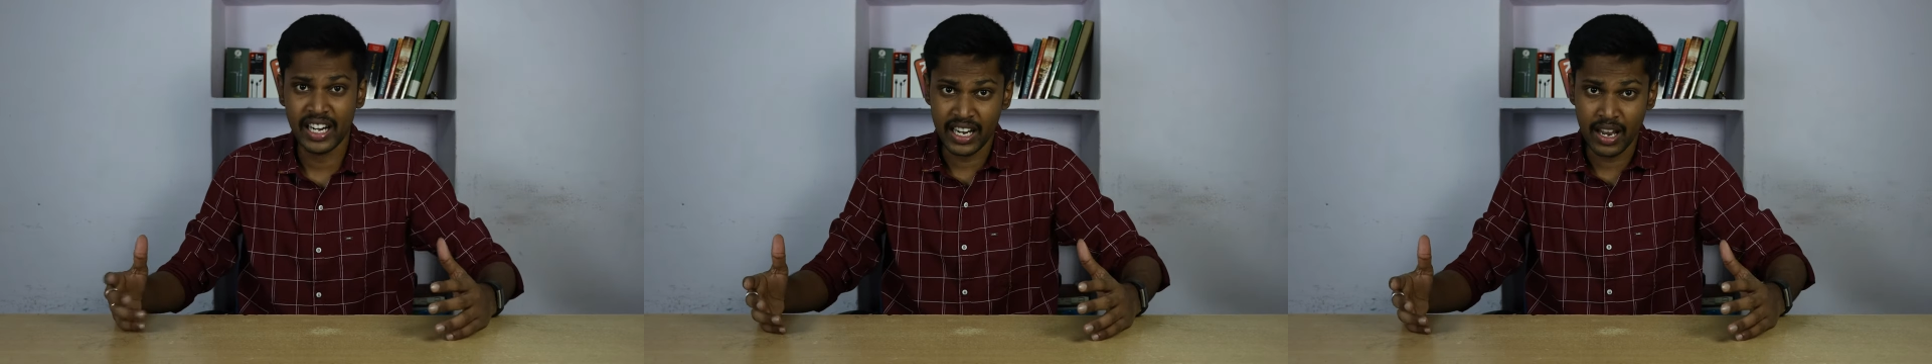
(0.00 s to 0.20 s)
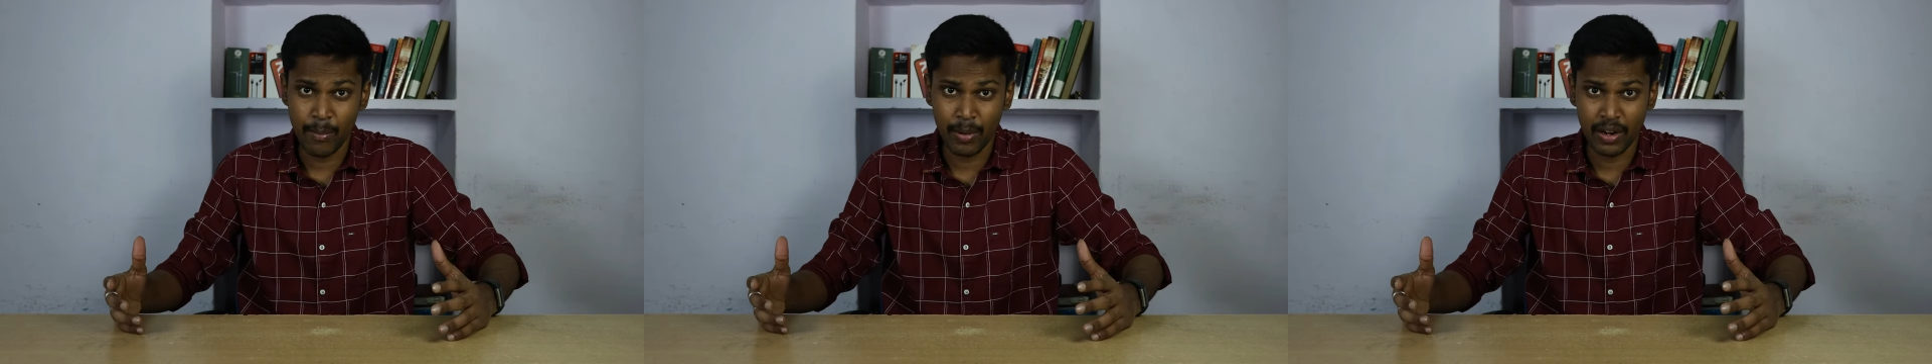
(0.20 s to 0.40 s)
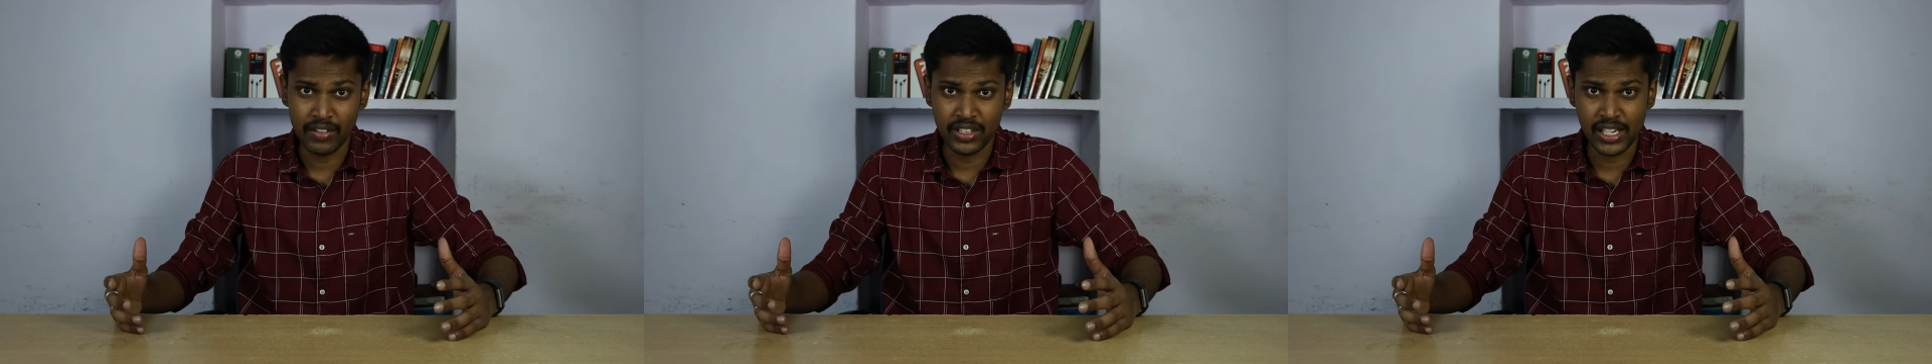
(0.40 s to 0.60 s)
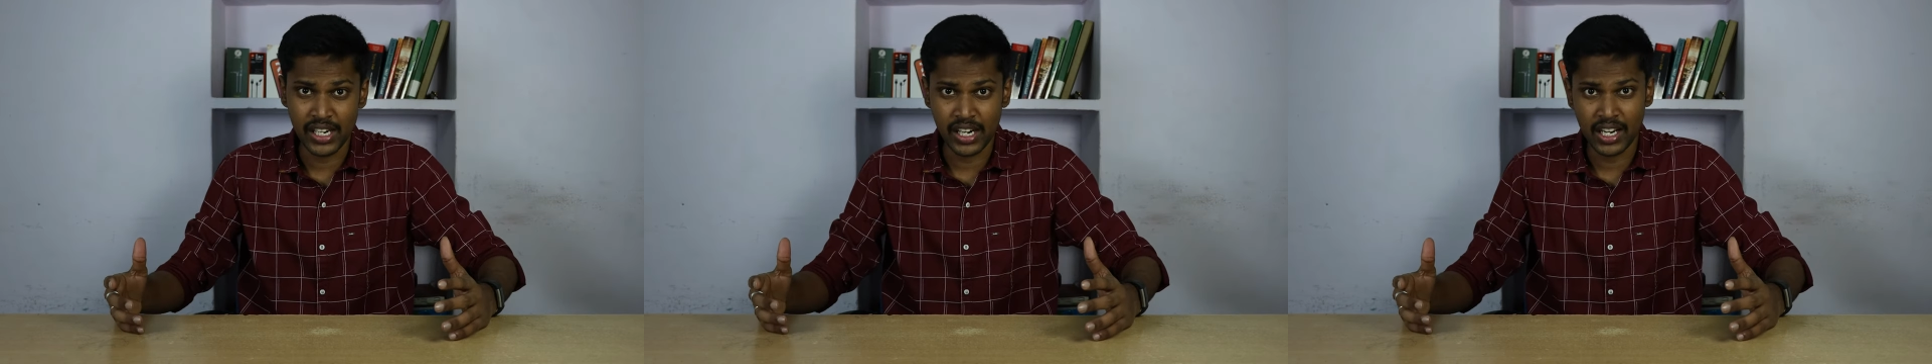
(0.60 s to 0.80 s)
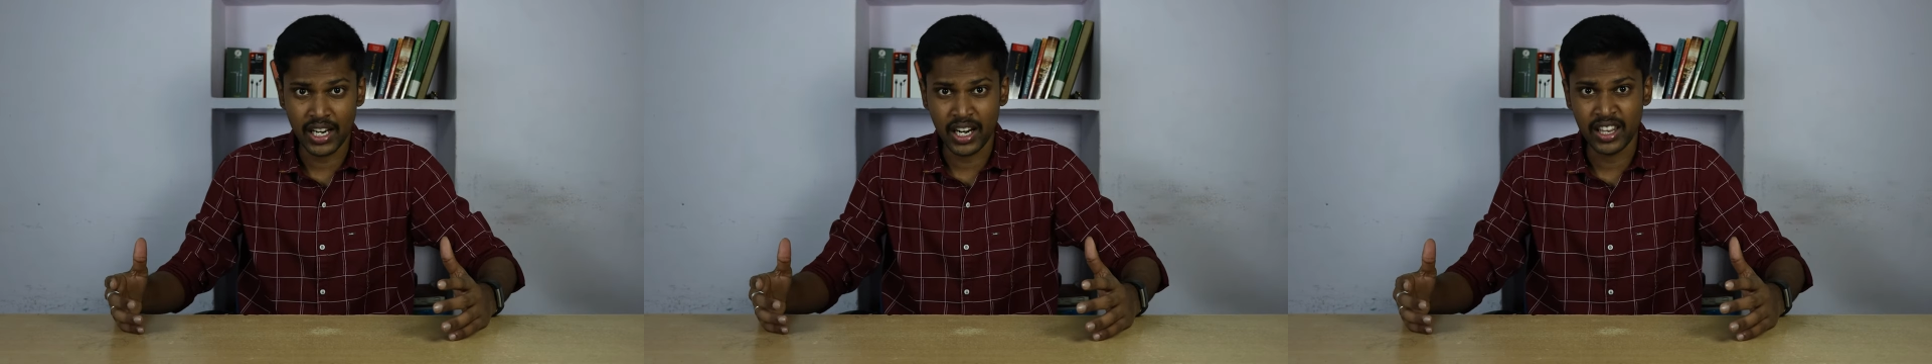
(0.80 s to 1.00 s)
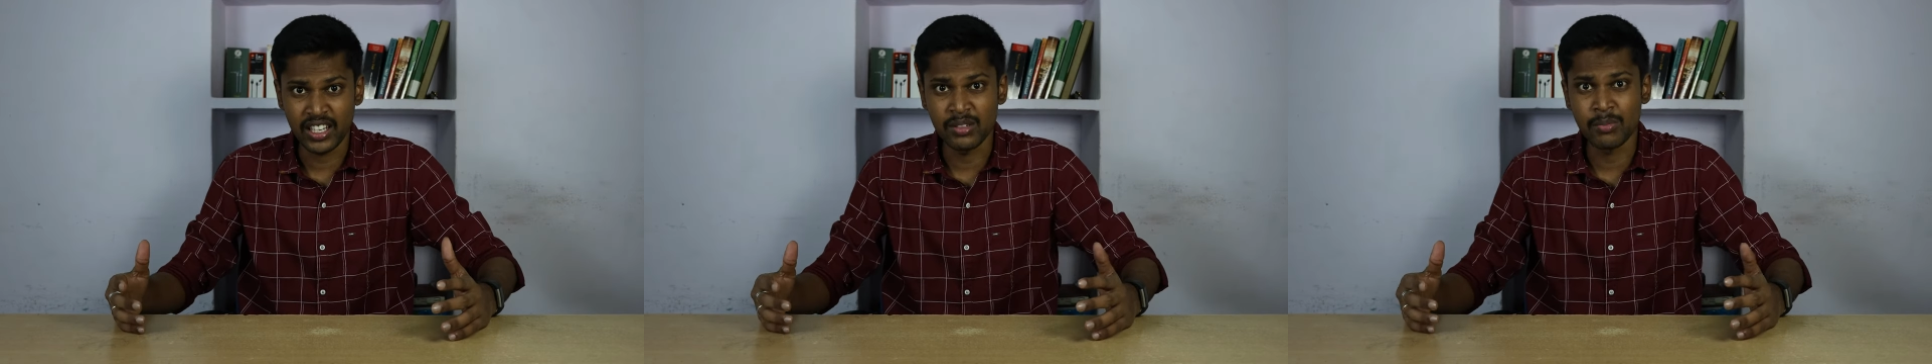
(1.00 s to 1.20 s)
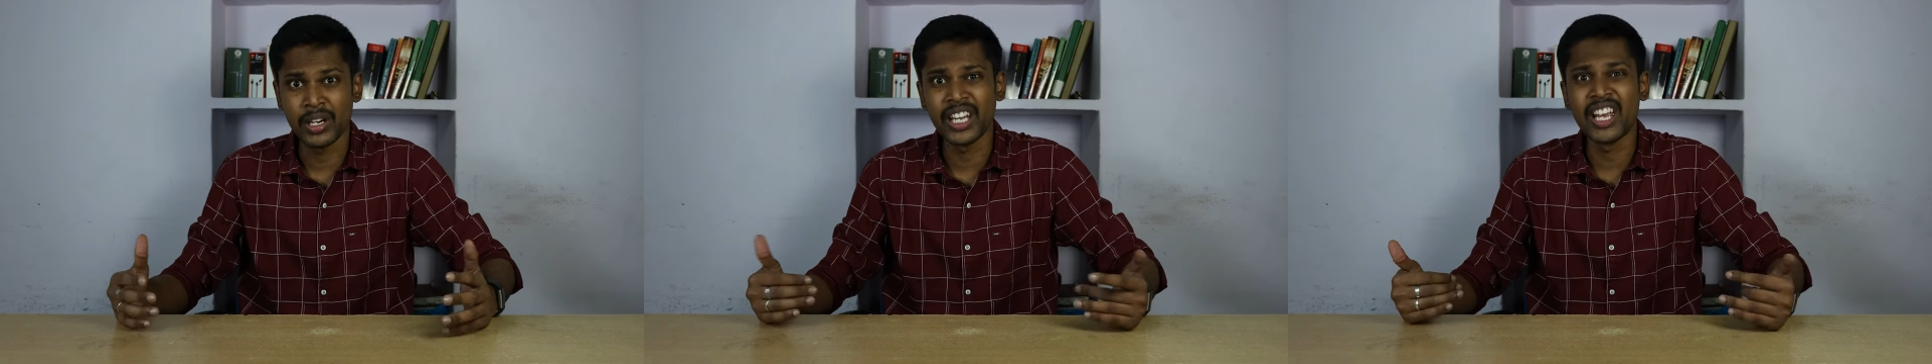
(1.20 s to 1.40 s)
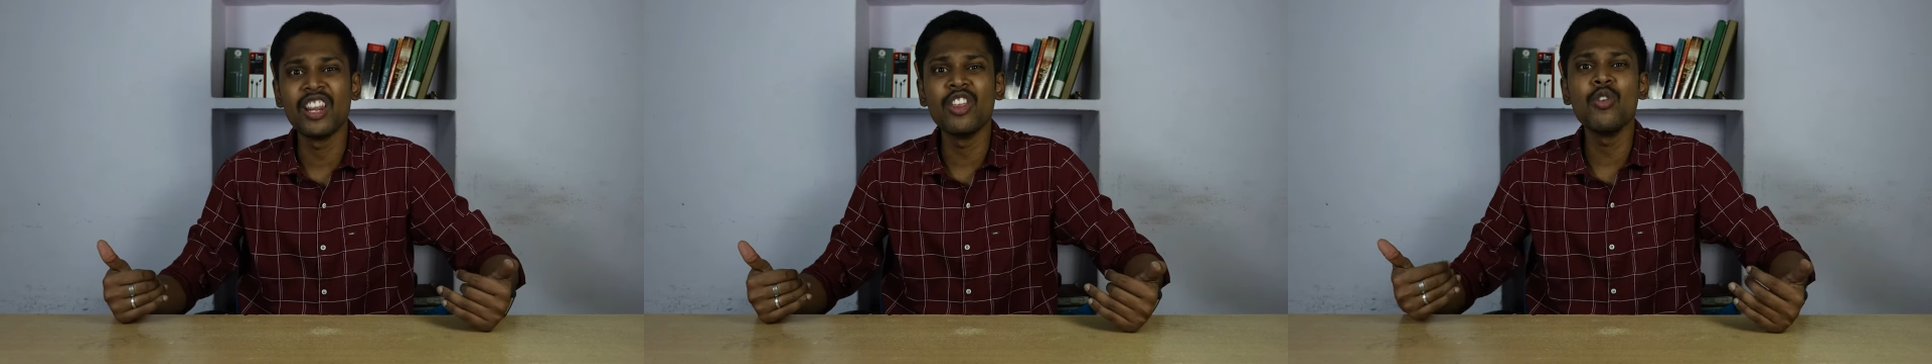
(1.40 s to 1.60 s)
நிறையா பல விஷயங்கள்லாம் நடந்துச்சு பட்